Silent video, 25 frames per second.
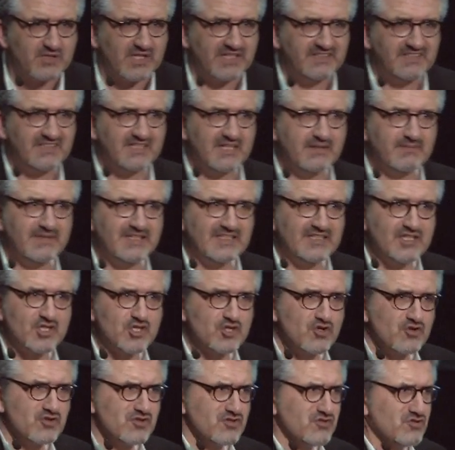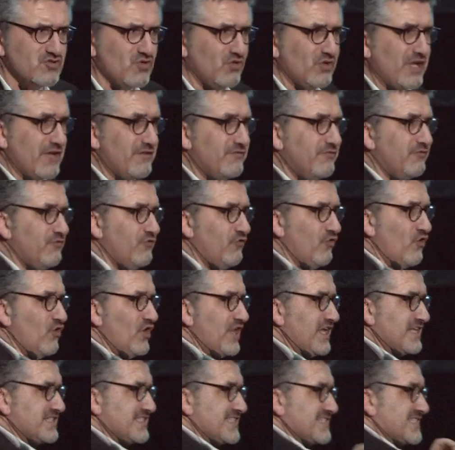dynamique des choses, sur ce qu'on a
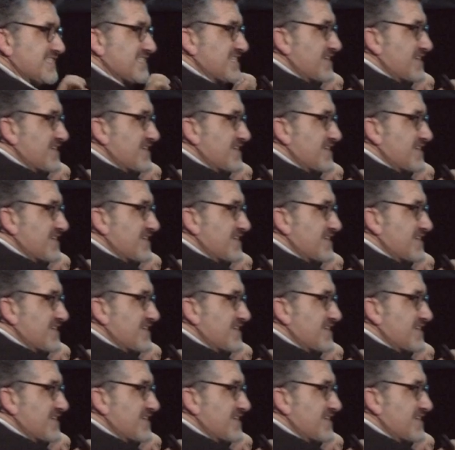volé, c'est ce qu'ils